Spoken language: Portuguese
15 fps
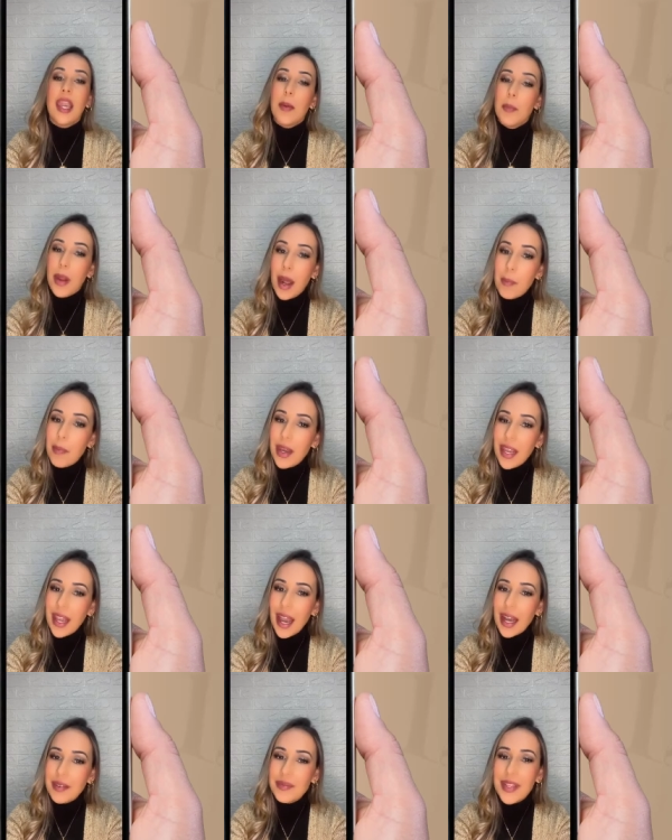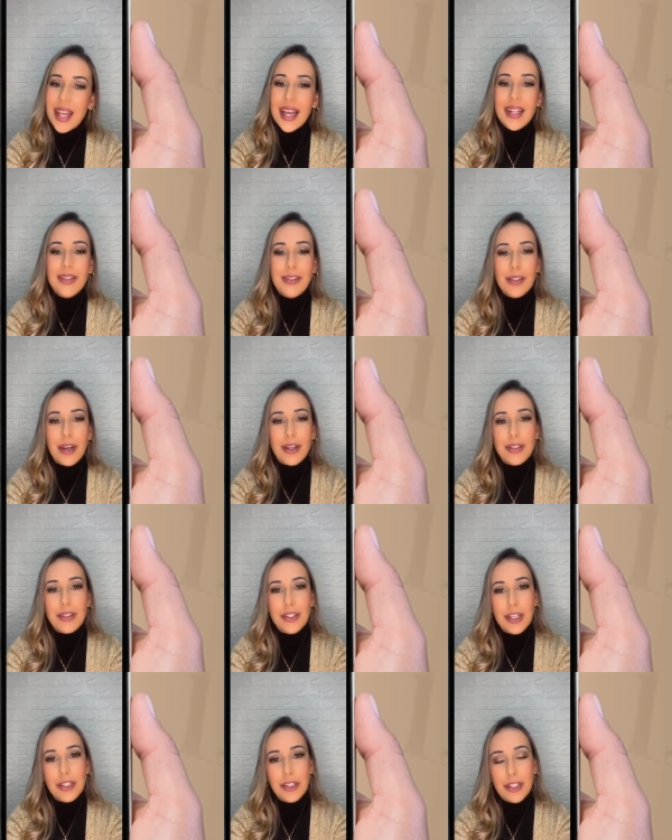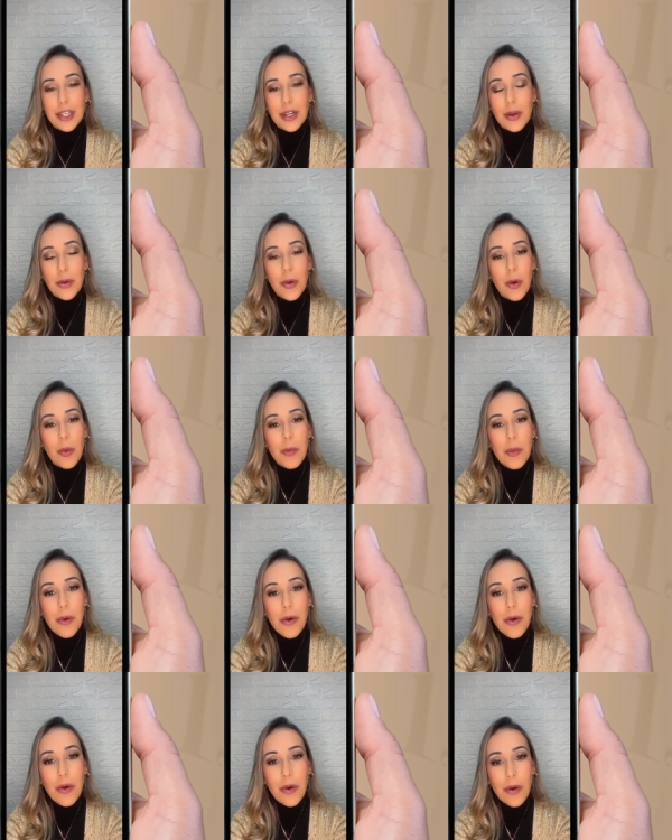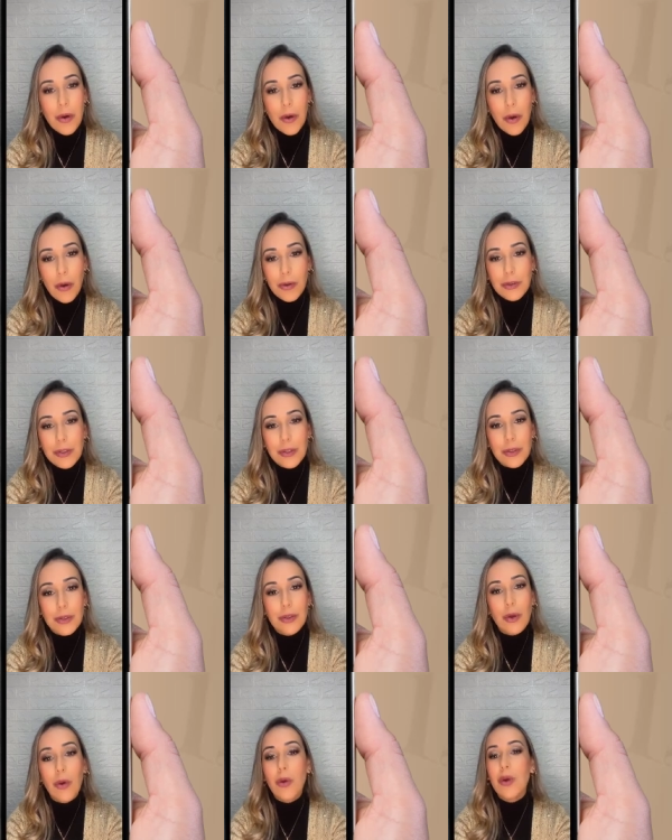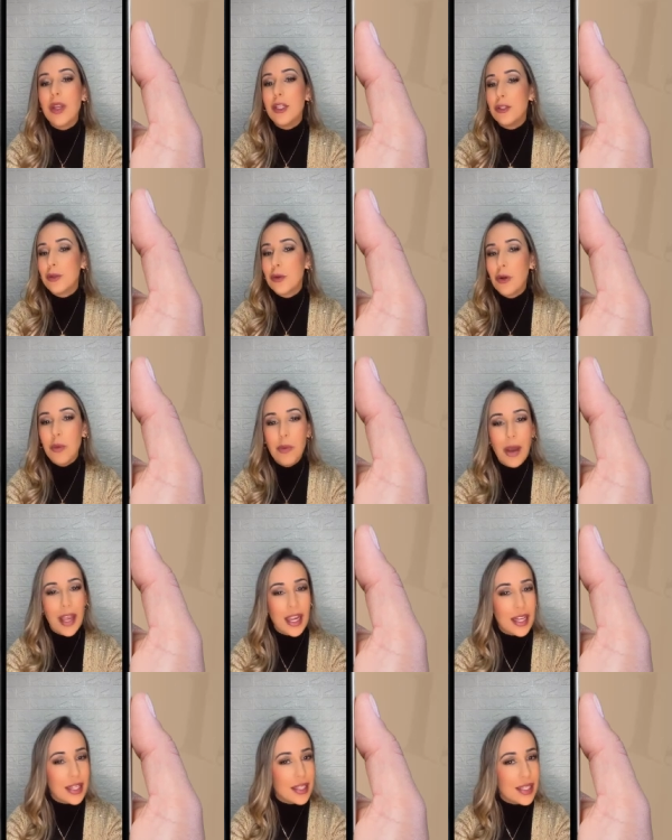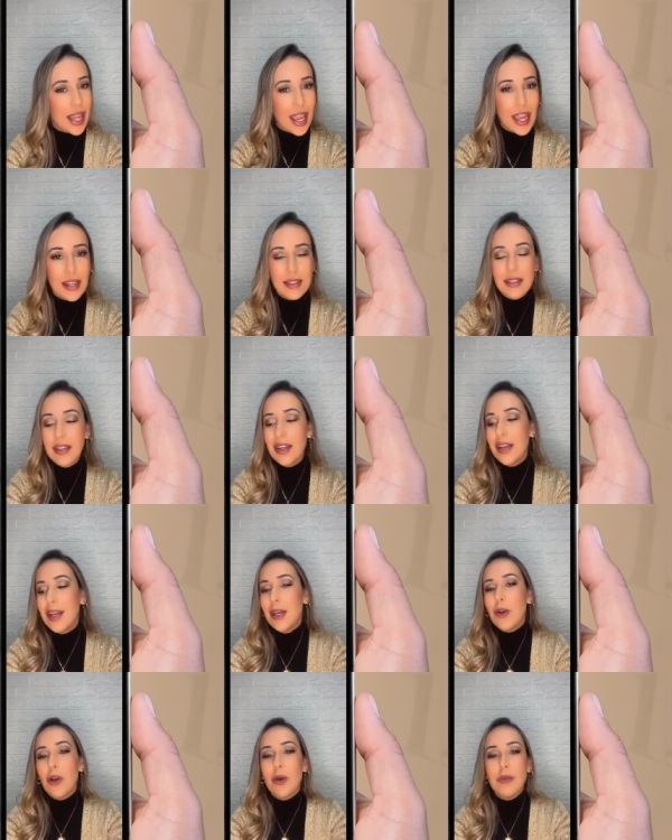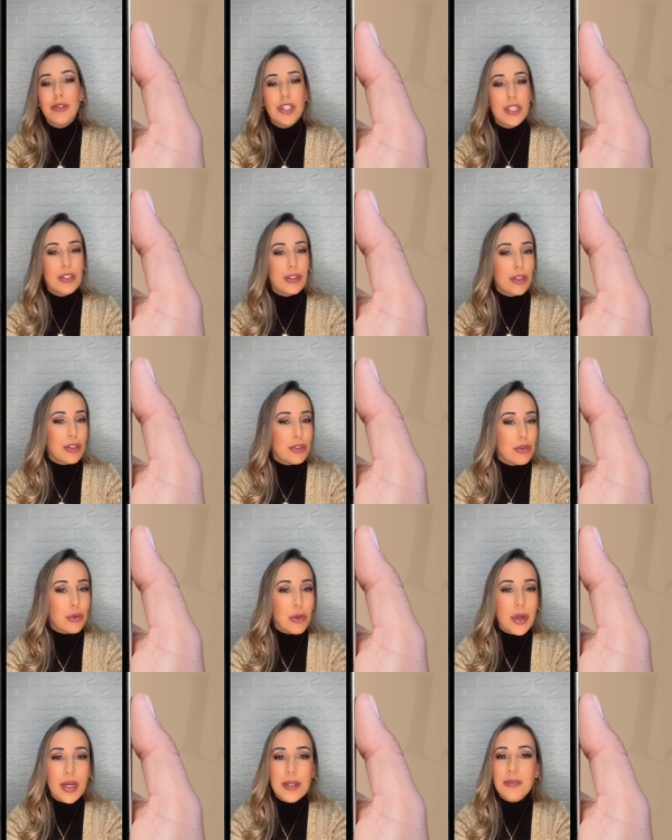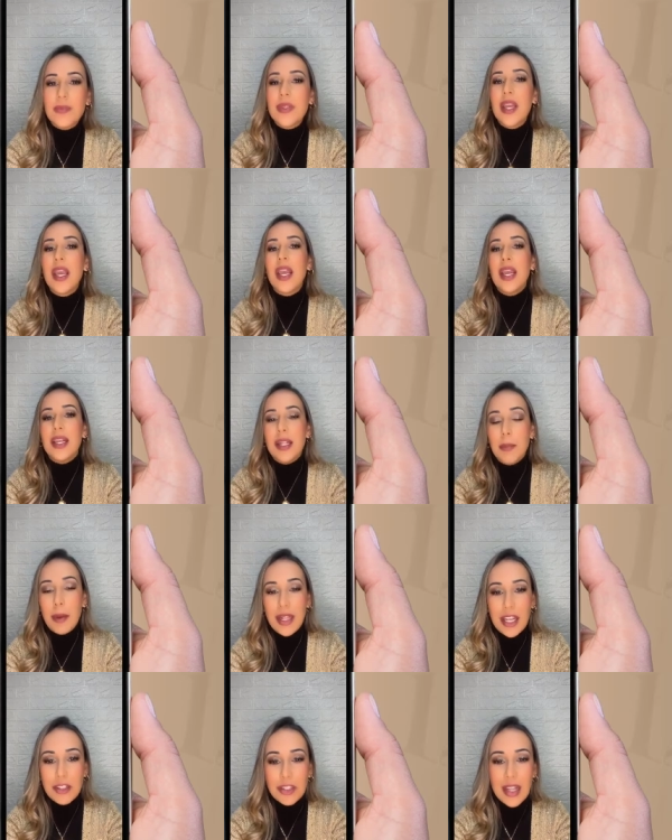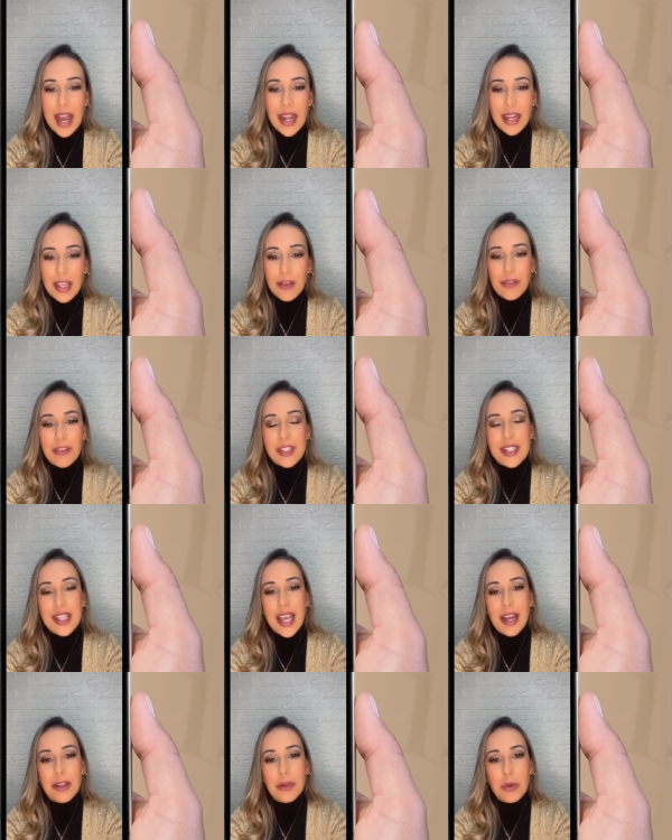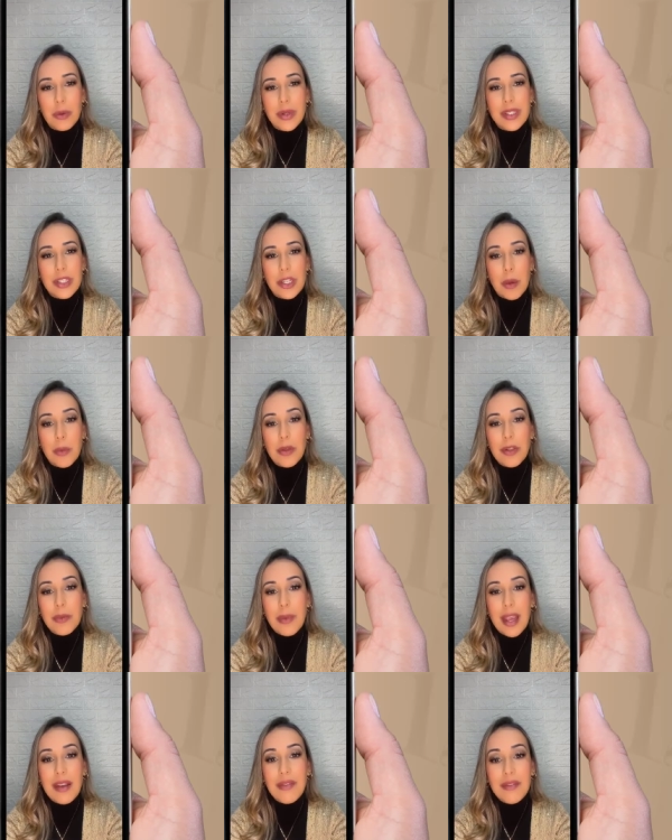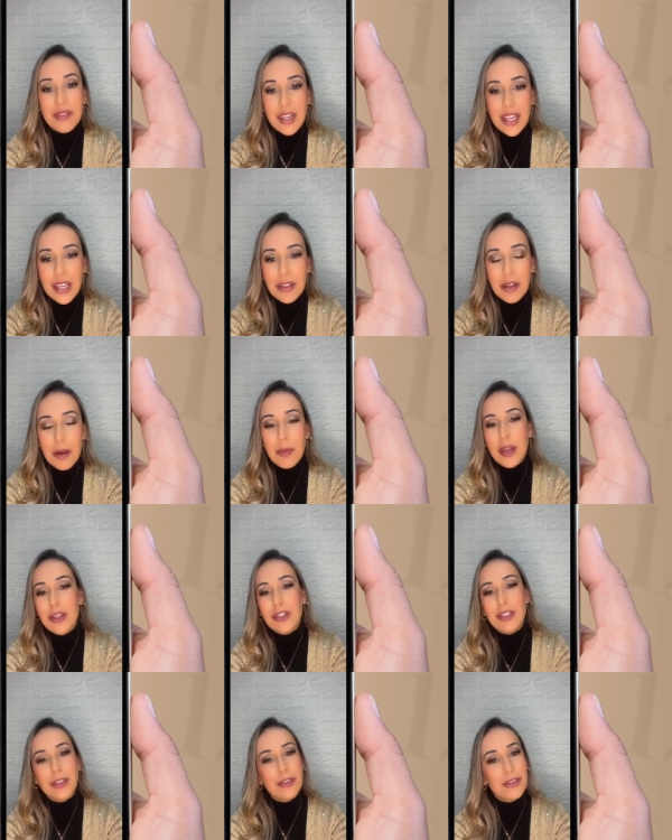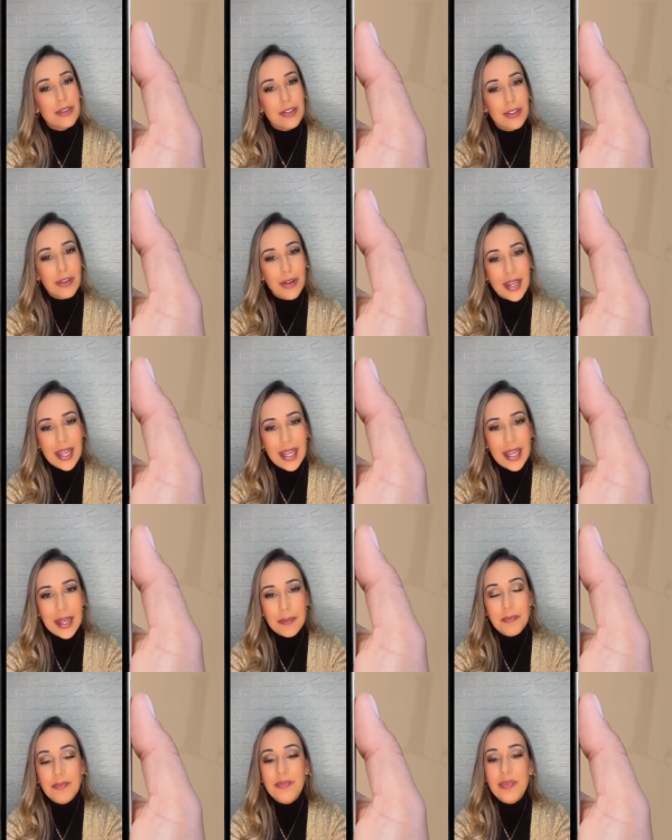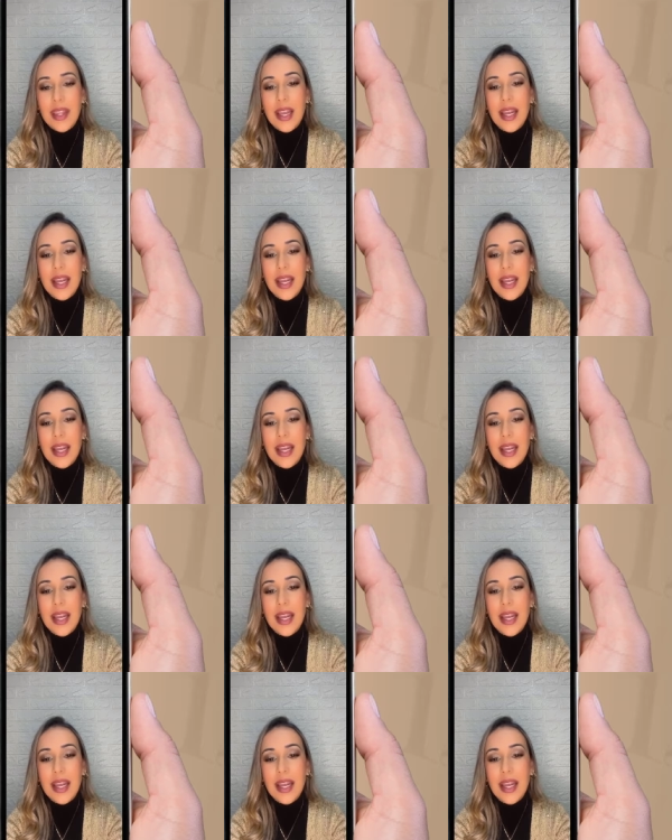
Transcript: e para aplicar no nosso dia a dia como consultores, como RTs, como gestores de UAM, dependente da área que você atua. Seja muito bem-vindo ao Meio de Consultoria.